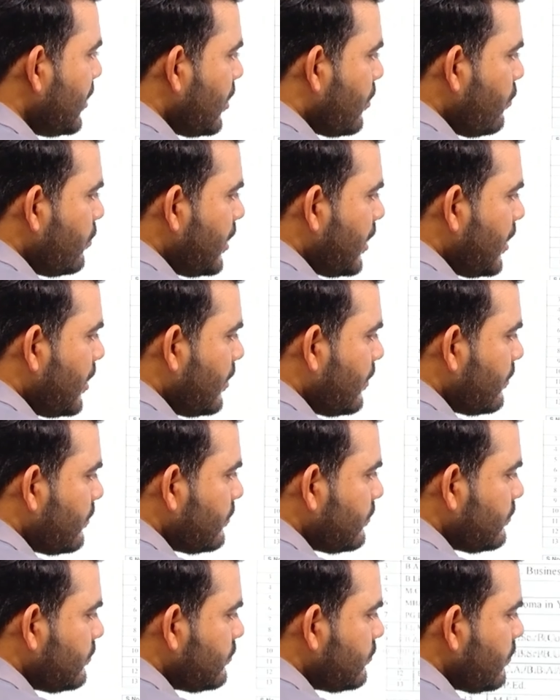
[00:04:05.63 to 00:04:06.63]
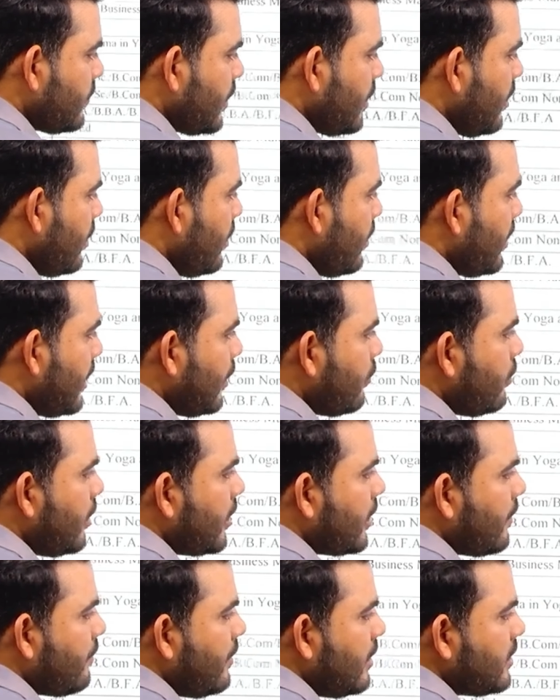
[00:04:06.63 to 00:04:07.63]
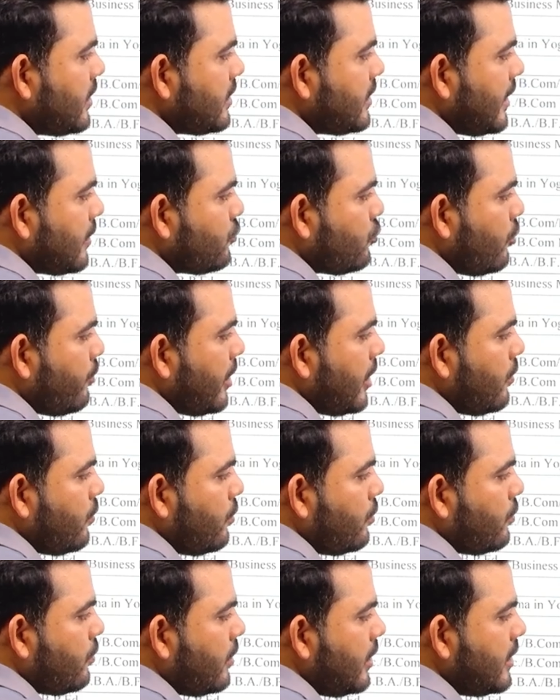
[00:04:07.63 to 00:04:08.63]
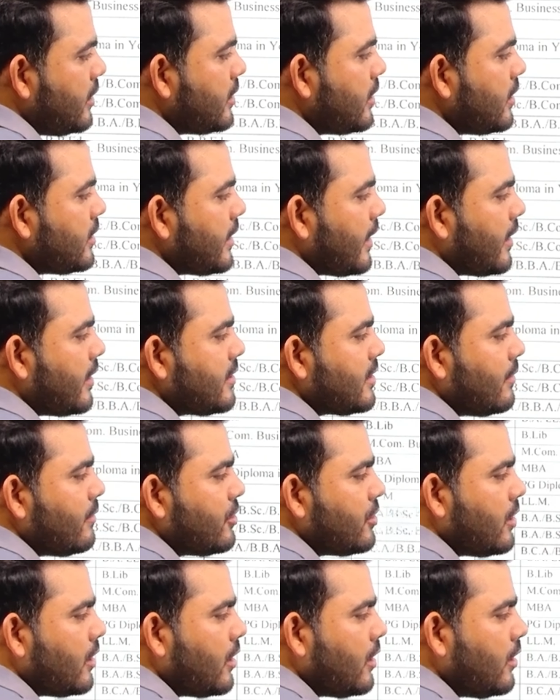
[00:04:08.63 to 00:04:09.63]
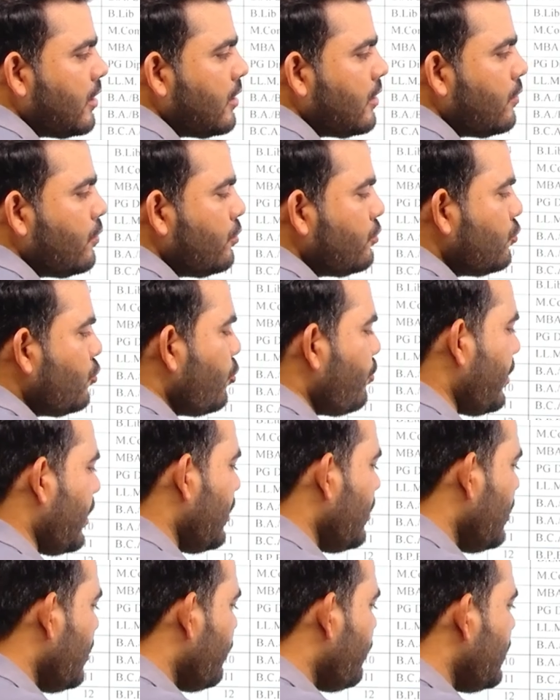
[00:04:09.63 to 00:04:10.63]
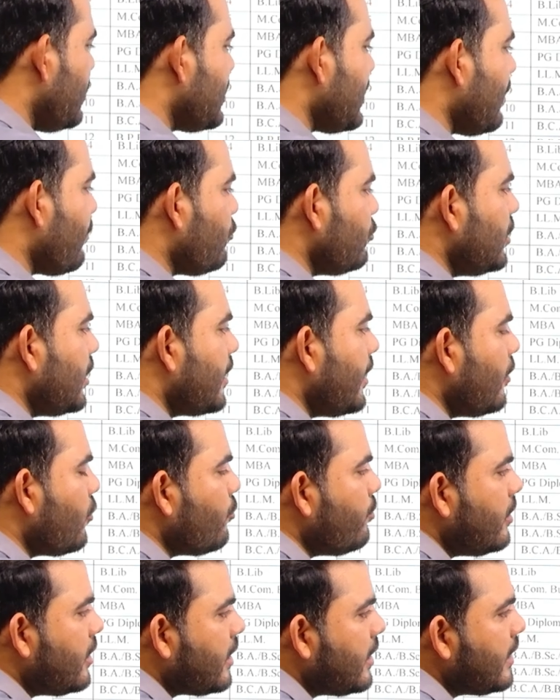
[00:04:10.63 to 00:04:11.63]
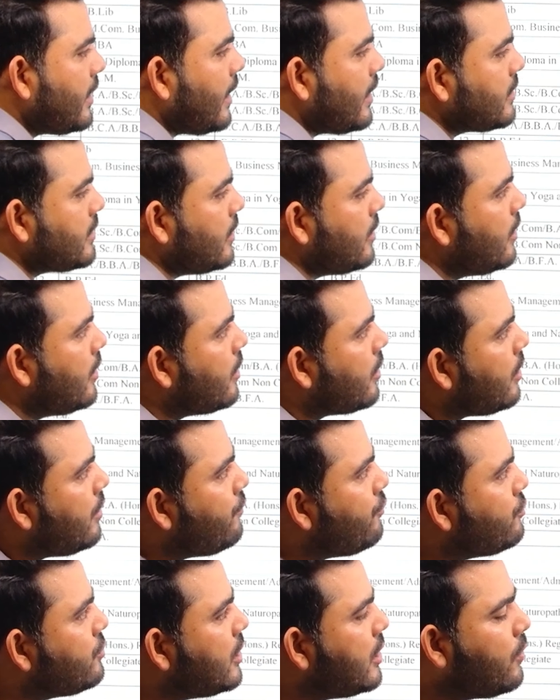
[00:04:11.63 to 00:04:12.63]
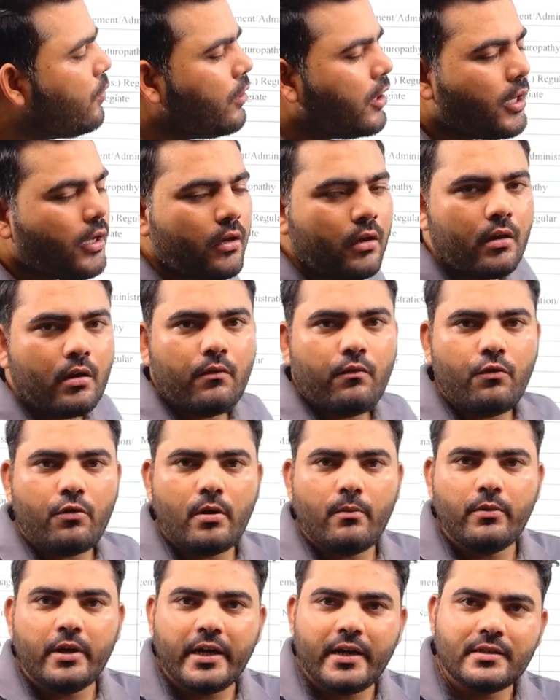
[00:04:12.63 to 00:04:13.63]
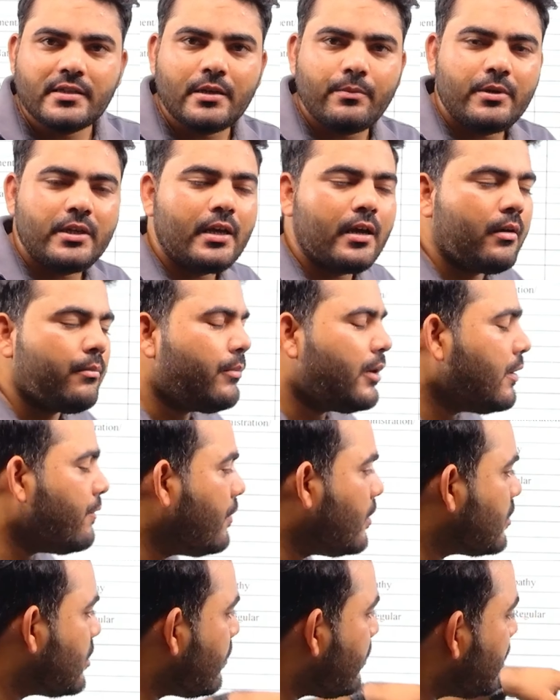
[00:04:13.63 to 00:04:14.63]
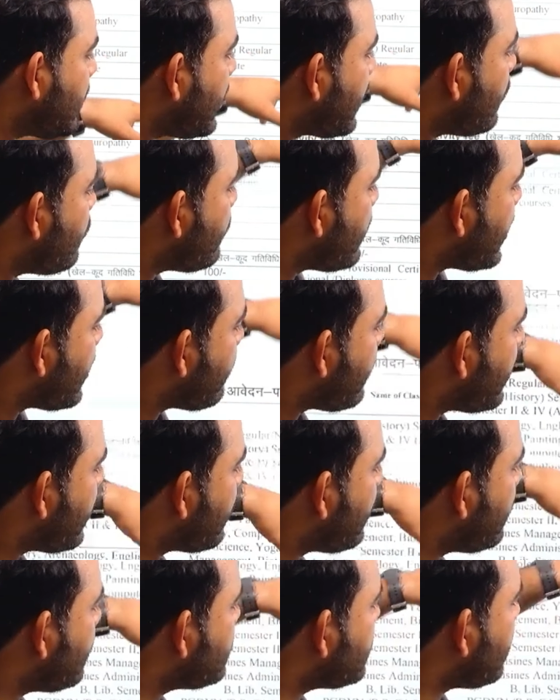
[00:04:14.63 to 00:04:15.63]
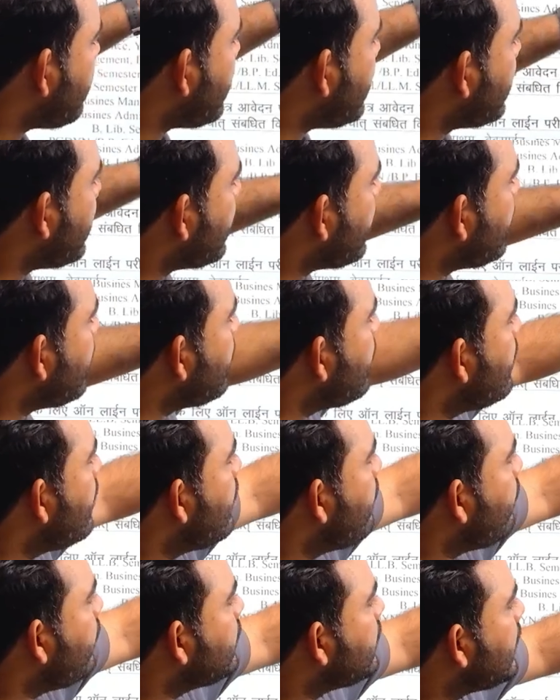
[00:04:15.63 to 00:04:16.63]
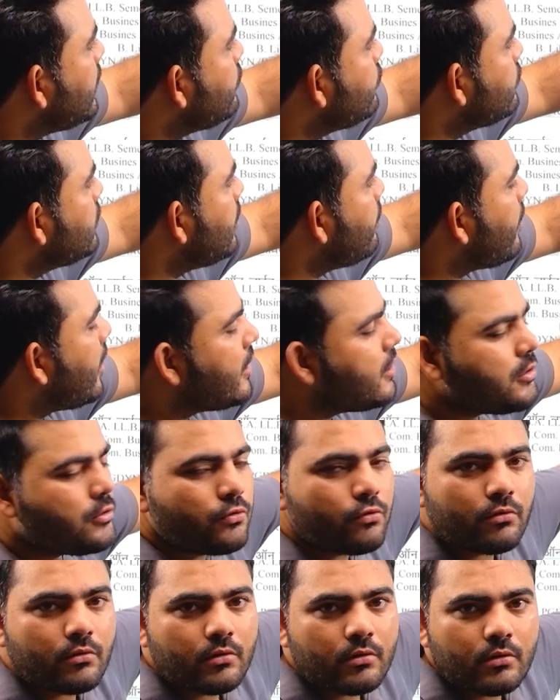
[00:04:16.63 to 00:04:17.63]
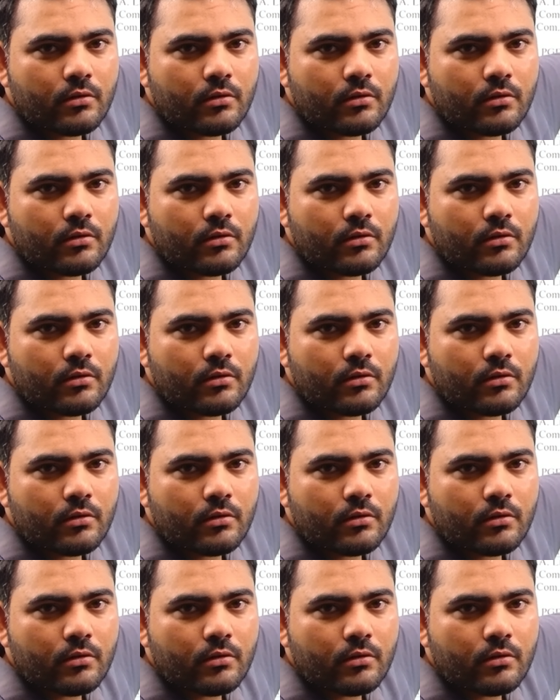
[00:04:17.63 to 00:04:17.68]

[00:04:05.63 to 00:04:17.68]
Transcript: देखो ये रही रेगुलर की फीस है छह सौ रुपये नॉन कॉलेज की सेकंड सेमेस्टर की नौ सौ रुपये फीस आपको देखने को मिल रही है यहाँ से कन्फ्यूज नहीं होंगे फोरम डेट्स हैं भैया मैंने फिर से बता रहा हूँ बार बार सवाल कर रहे हैं पंद्रह जून से बाईस जून